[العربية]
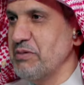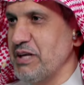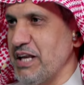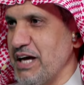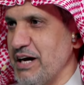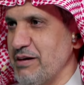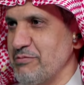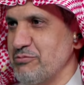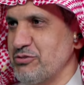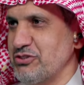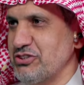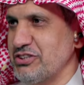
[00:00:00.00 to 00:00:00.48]

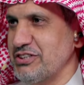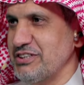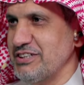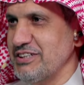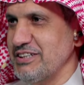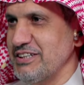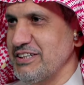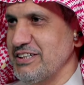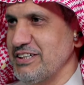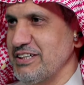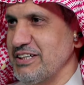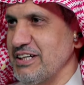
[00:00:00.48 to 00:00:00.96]
بالأمس
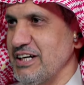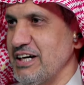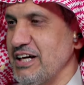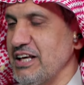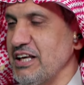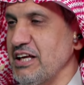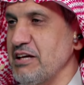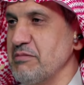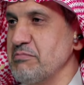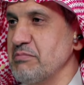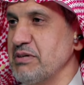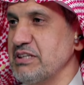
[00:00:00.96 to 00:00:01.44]

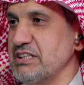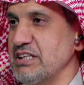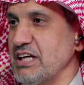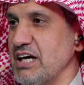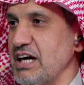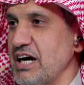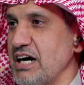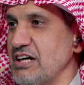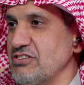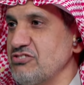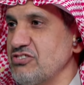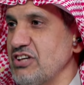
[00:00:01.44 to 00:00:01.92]
قال قمة
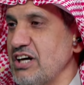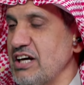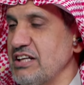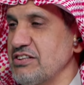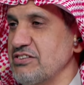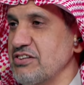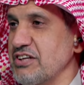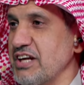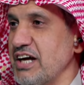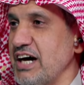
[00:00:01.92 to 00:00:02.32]
قازان